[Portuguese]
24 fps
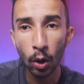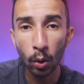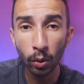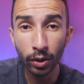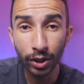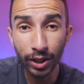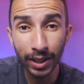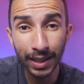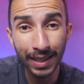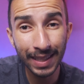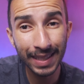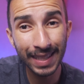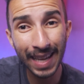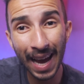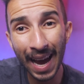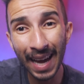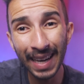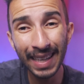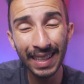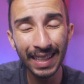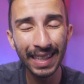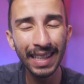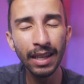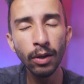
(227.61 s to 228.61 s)

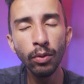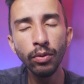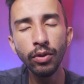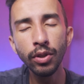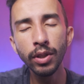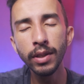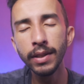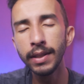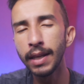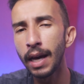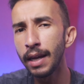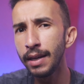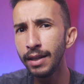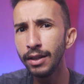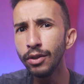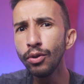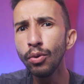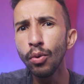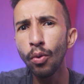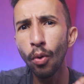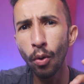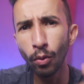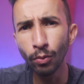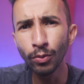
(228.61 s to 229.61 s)
utilizar e utilizar
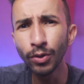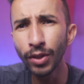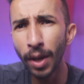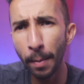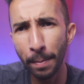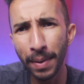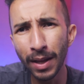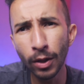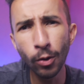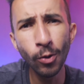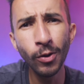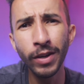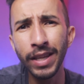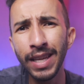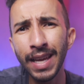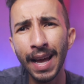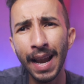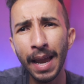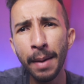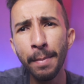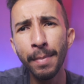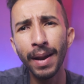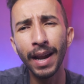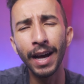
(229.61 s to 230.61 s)
isso com
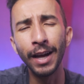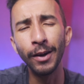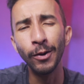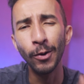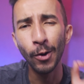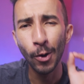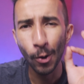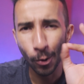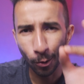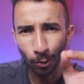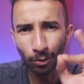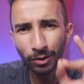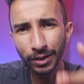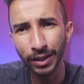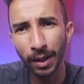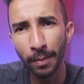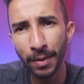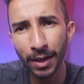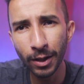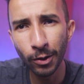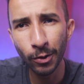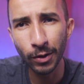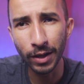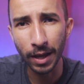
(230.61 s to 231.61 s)
sabedoria, lembrando, com
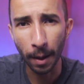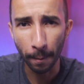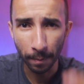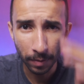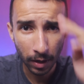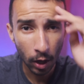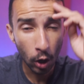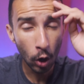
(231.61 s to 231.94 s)
sabedoria.